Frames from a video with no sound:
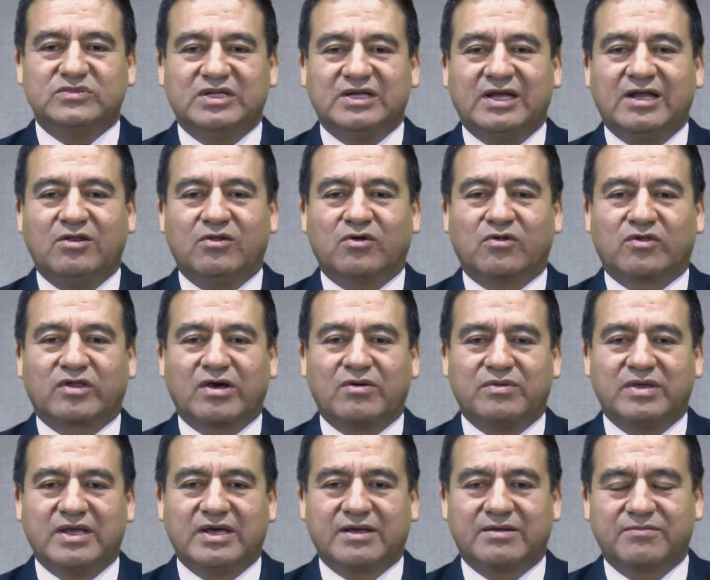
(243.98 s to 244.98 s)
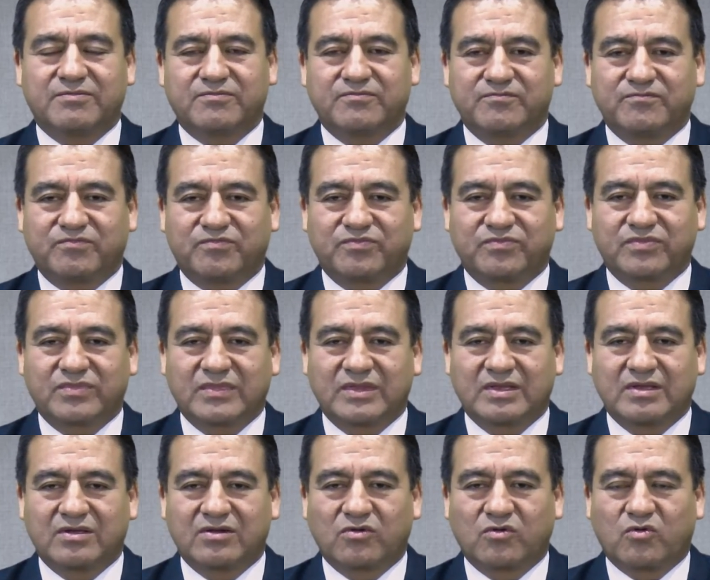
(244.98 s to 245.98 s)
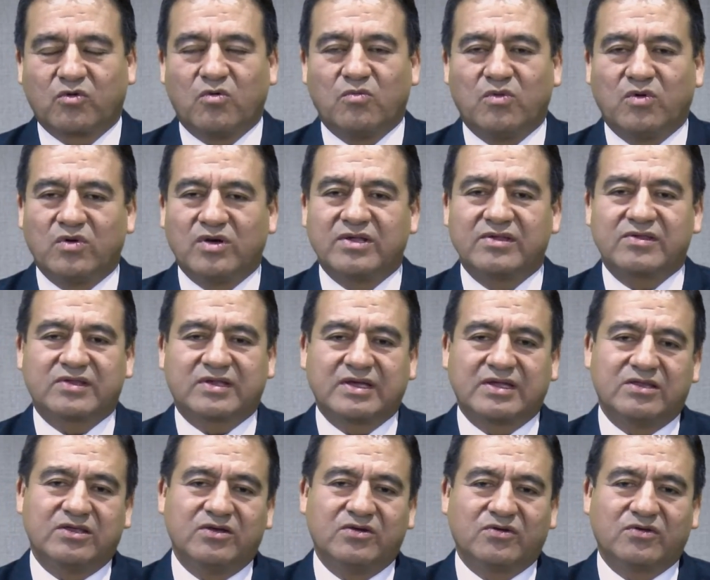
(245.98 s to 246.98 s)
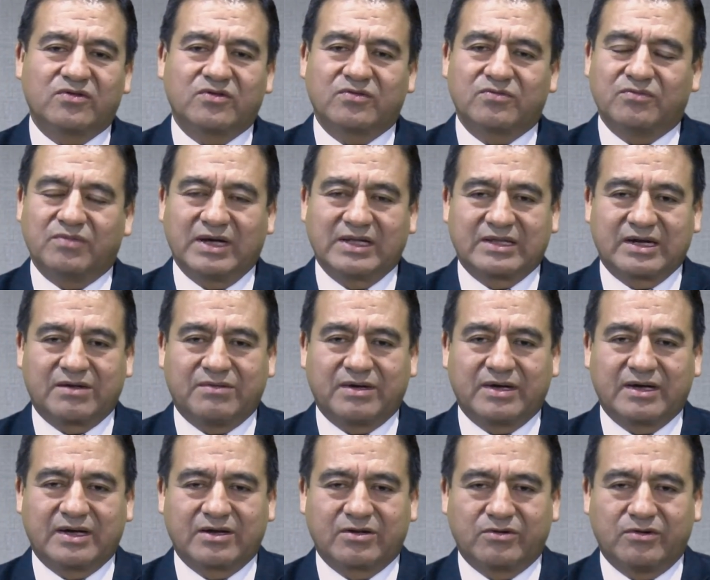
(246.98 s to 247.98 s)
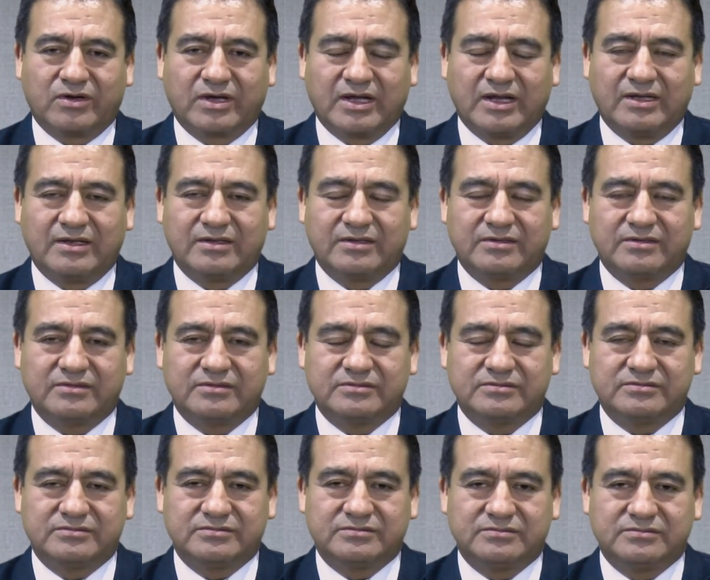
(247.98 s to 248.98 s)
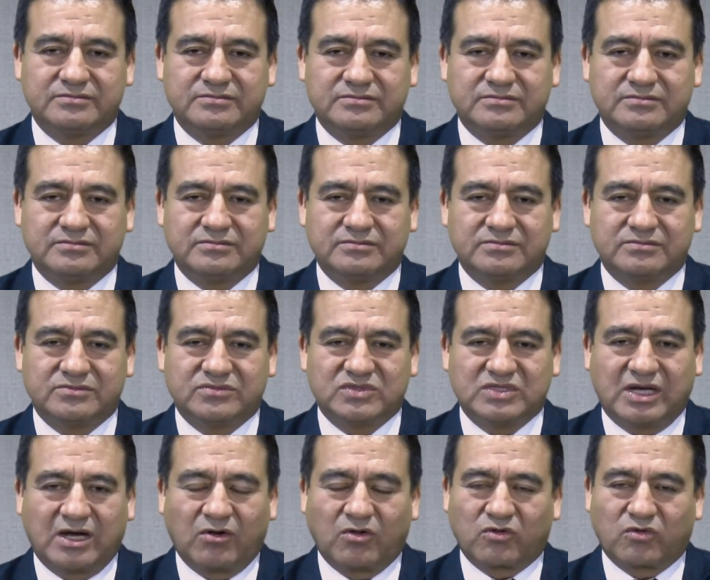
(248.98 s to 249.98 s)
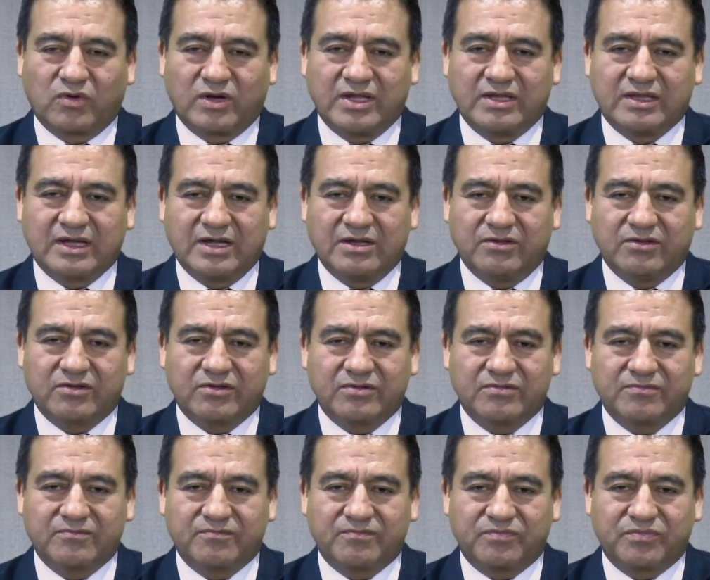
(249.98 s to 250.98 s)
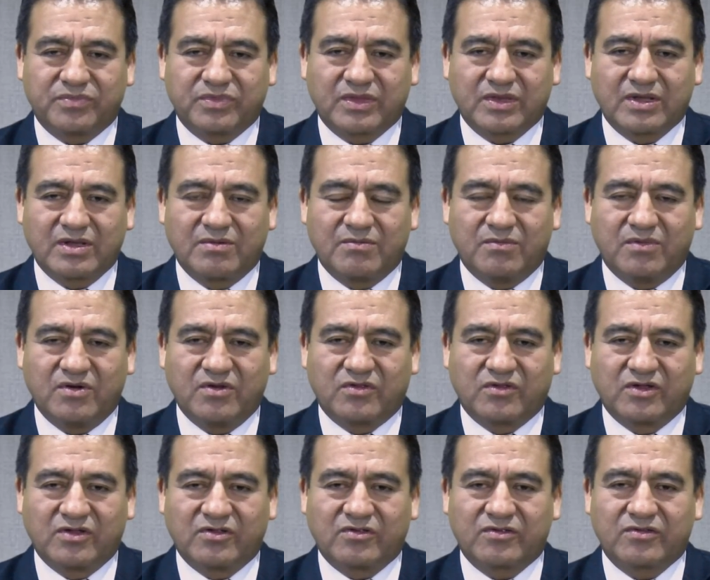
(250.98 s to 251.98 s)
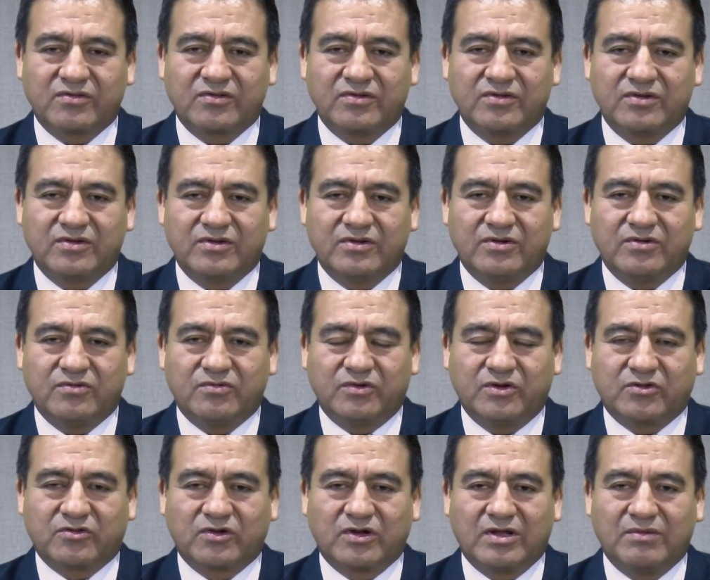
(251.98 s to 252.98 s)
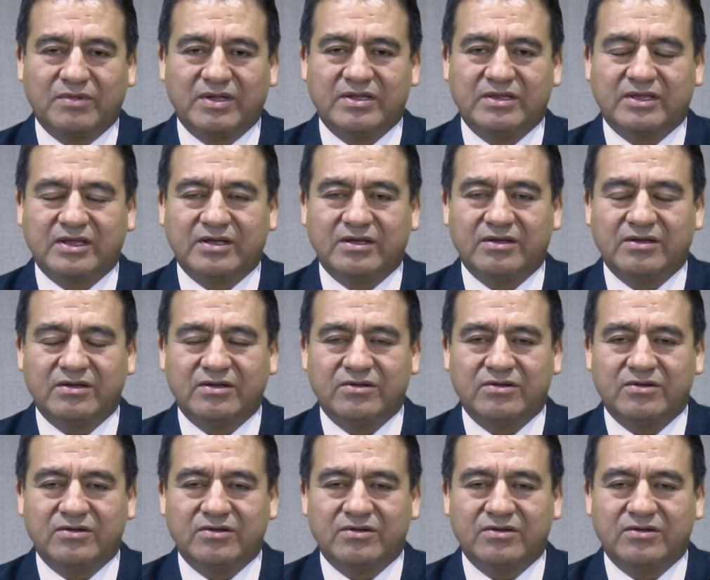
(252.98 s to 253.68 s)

él no sabía cómo es que Dios va a trabajar con él. A los 40 años, Moisés fue solamente